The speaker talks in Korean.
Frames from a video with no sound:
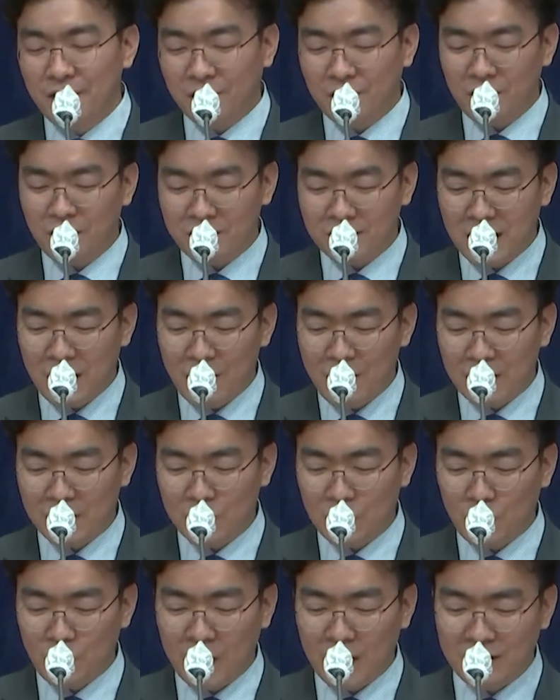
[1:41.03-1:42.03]
그런 상황
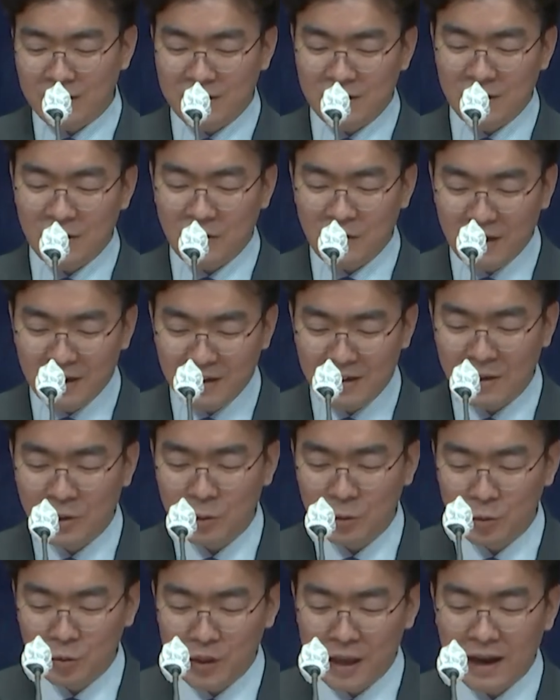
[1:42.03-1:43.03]
속에 있지요.
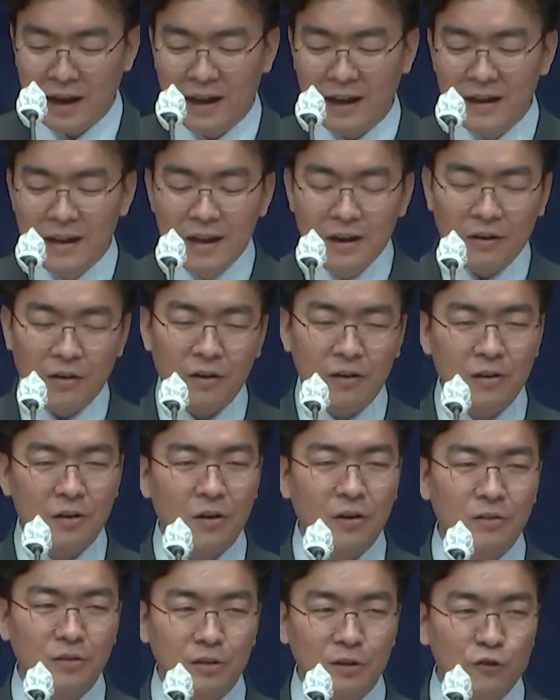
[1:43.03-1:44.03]
그리고 또 내가 어,
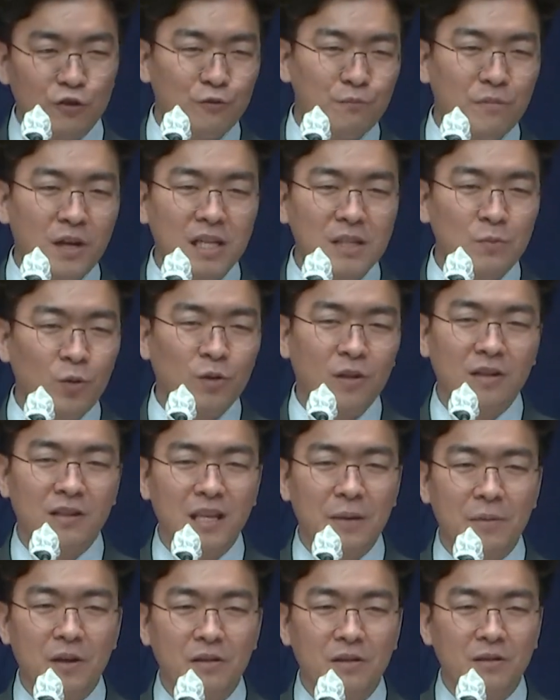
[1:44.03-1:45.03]
그런 것들을 준비하지
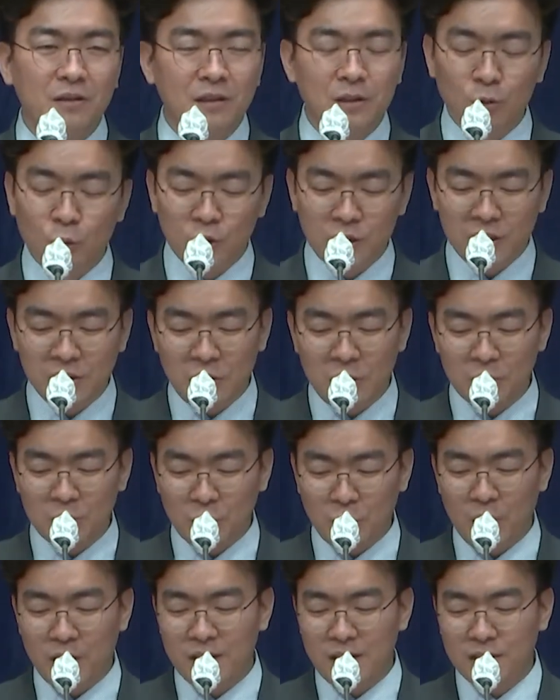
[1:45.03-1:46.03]
못했다면은 그 놓친
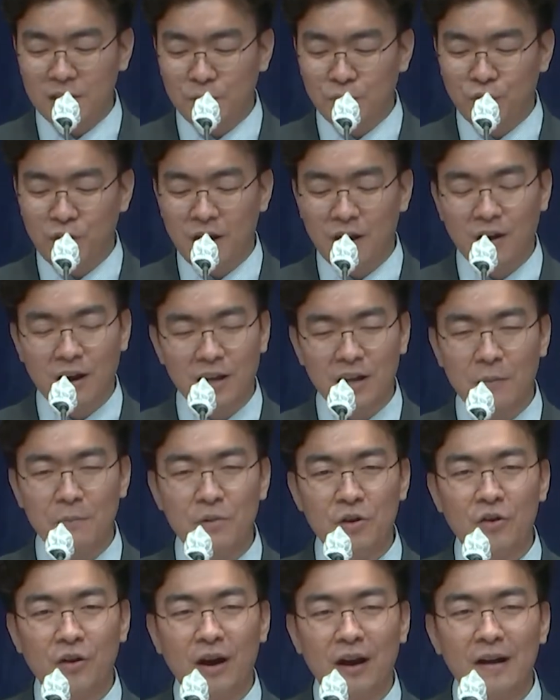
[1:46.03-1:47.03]
것으로 인해서 불안과
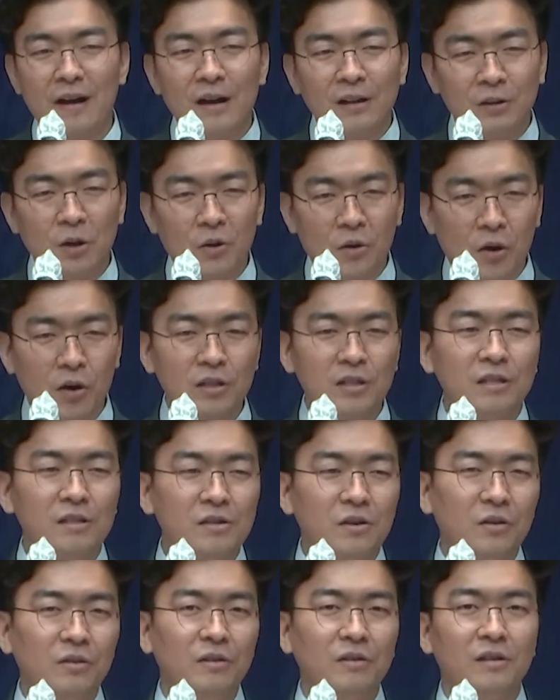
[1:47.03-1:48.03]
염려가 더
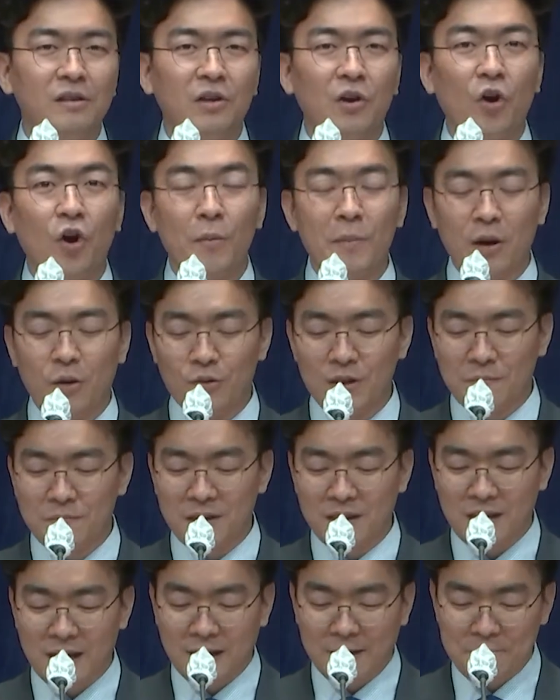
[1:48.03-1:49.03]
커지는 것들을 경험하곤
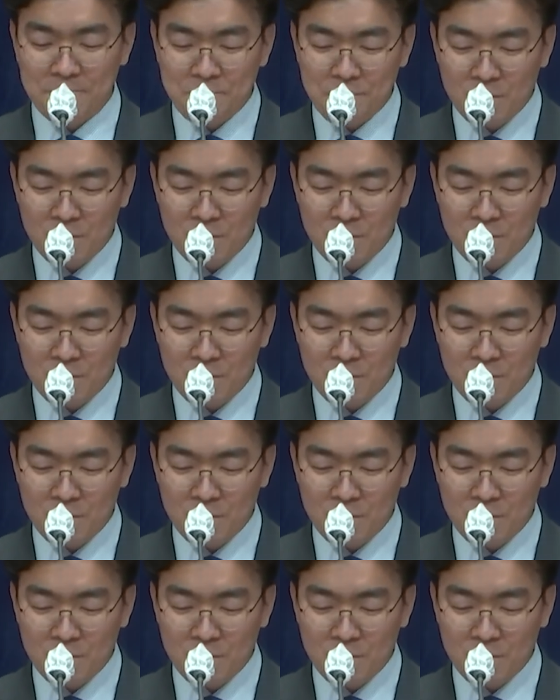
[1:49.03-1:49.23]
합니다.